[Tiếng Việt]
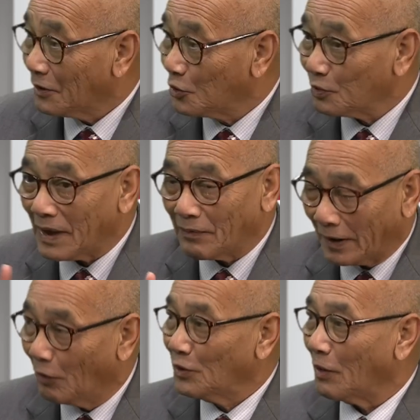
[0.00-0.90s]
chúng ta phải
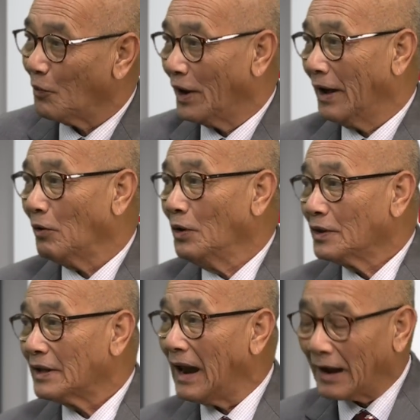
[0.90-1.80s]
công nhận một điều
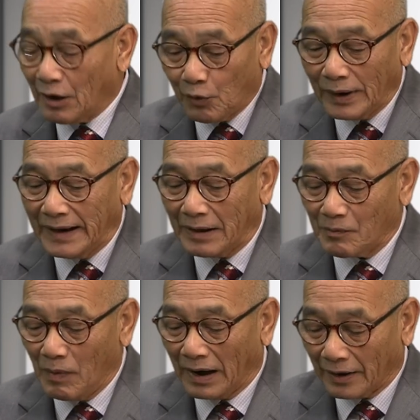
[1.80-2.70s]
tức là cái quyết định
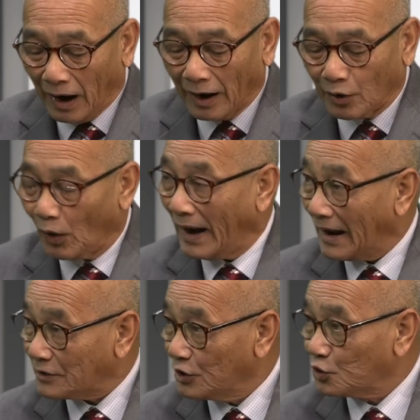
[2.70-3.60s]
mà rời khỏi
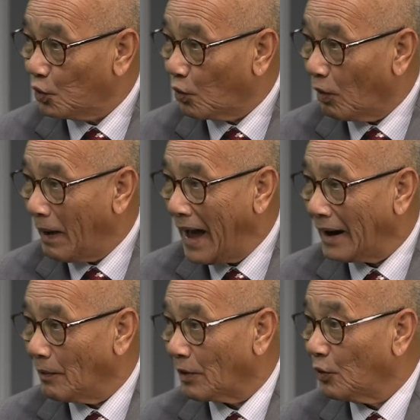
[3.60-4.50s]
đảng dân chủ của bà
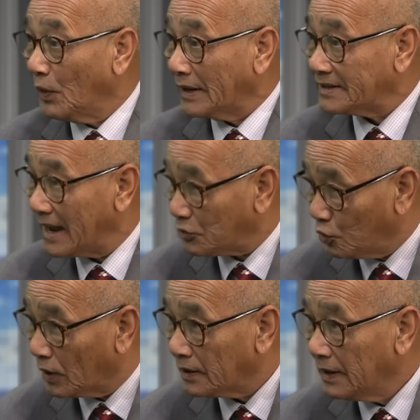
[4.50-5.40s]
là một quyết định sáng
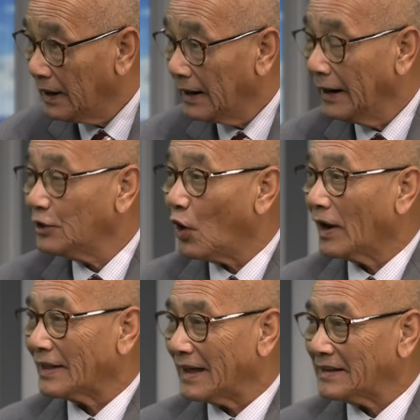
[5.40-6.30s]
suốt lý do
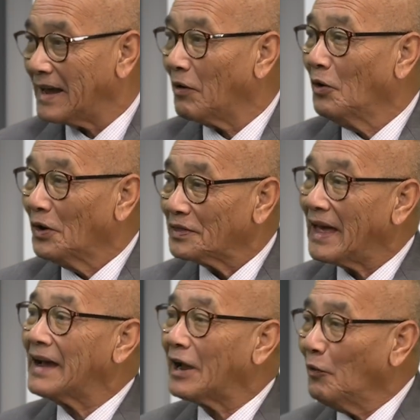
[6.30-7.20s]
là tại sao
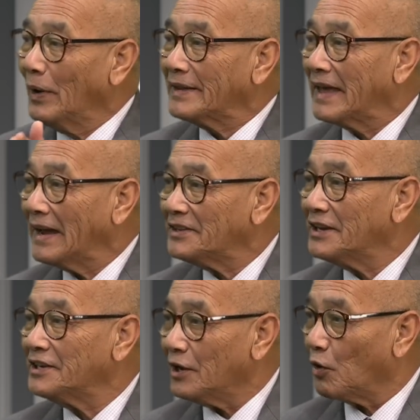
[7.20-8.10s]
tăng cái uy thế
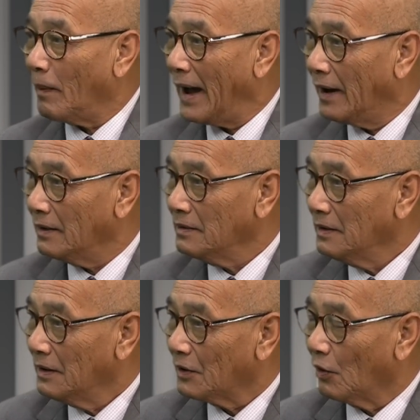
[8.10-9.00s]
chính trị của bà hơn
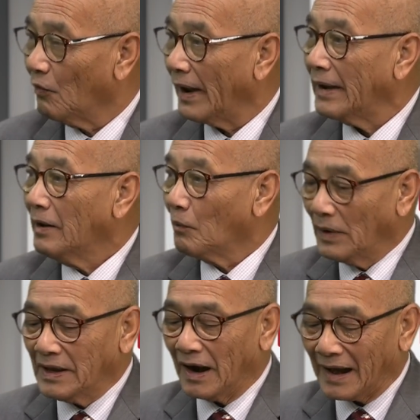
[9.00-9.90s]
ừ. đúng vậy
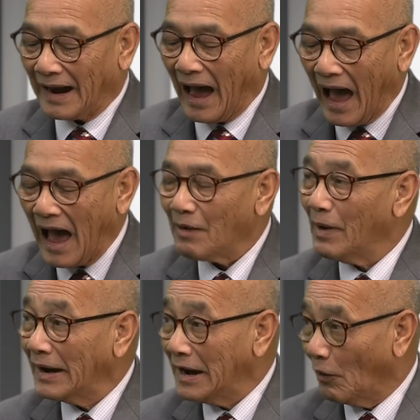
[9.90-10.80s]
bây giờ là cả hai
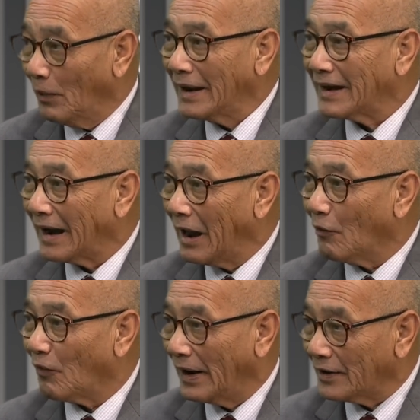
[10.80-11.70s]
bên đều biết là
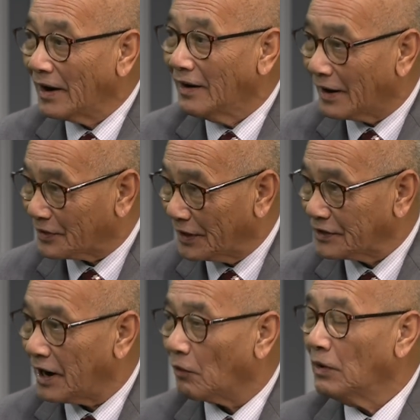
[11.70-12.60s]
đều phải rất là thận
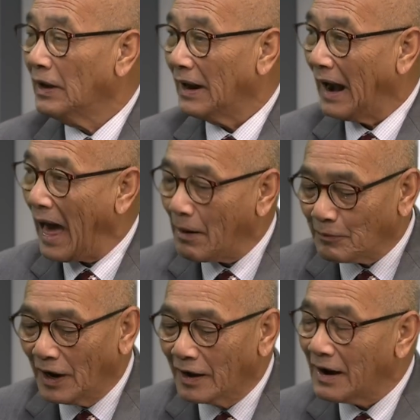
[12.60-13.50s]
trọng dạ.
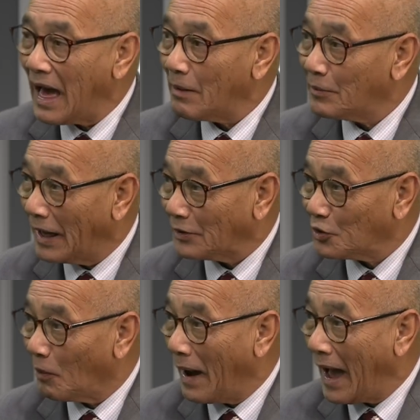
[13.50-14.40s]
làm đừng làm để
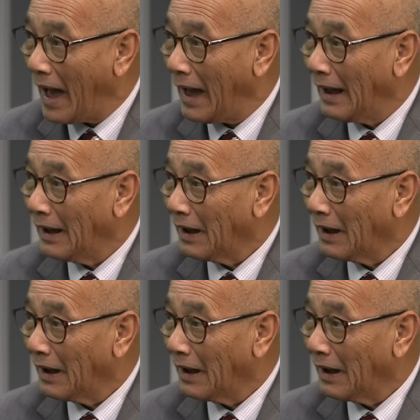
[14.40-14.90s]
cho bà